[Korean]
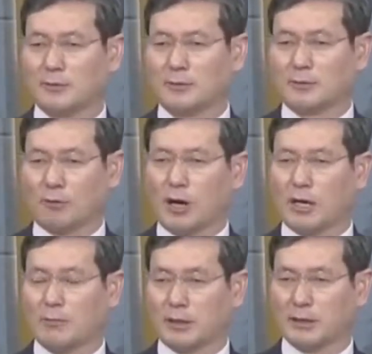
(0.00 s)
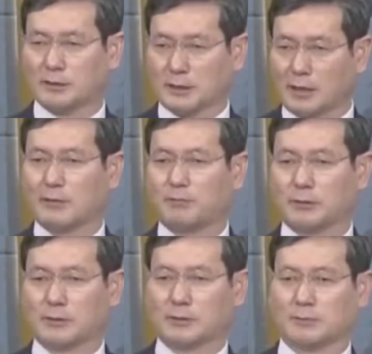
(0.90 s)
과감하게 잘라
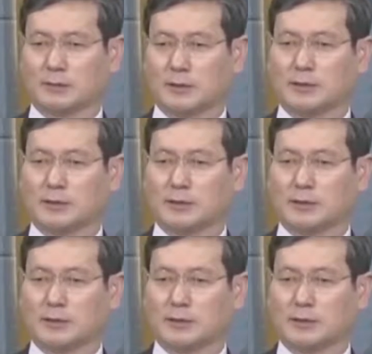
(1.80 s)
버렸습니다.